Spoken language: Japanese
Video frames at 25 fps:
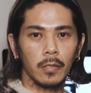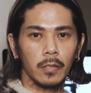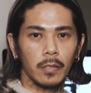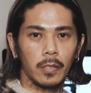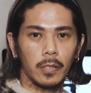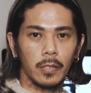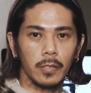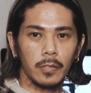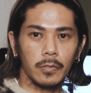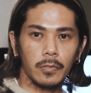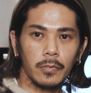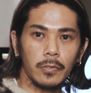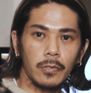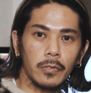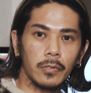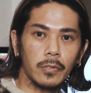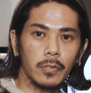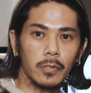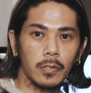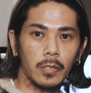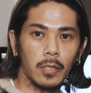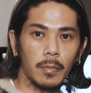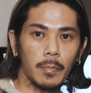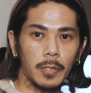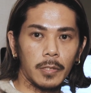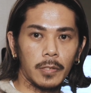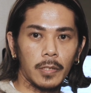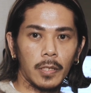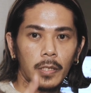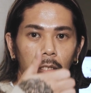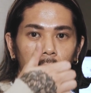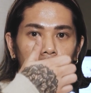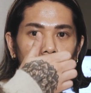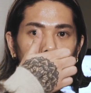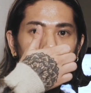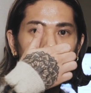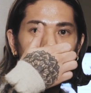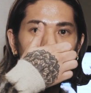画質良くするために
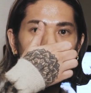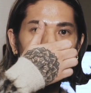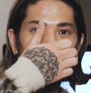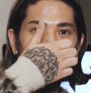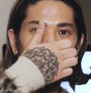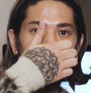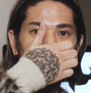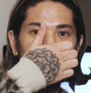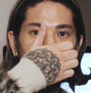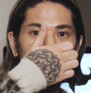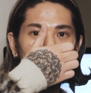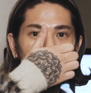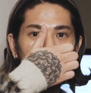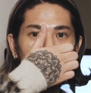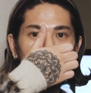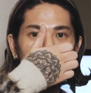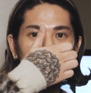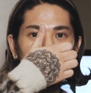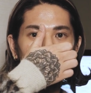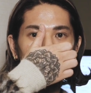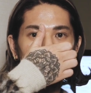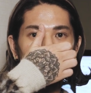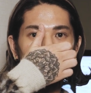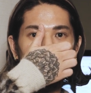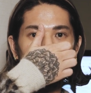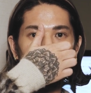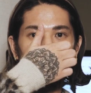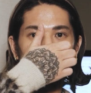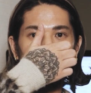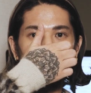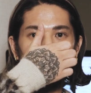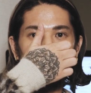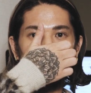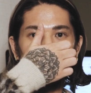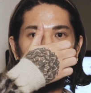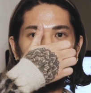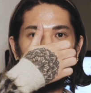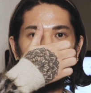先にね、えー、これ押しといてください
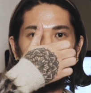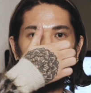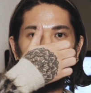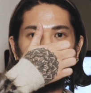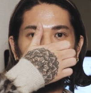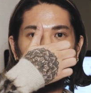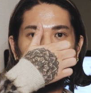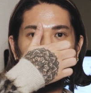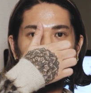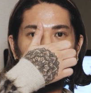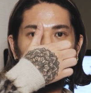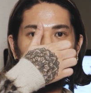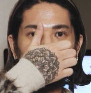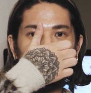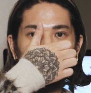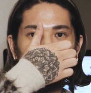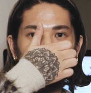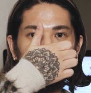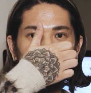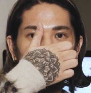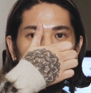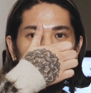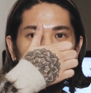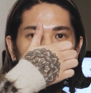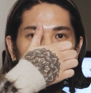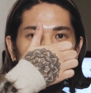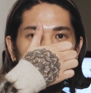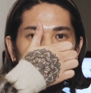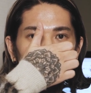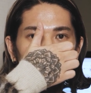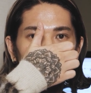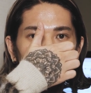いつものはい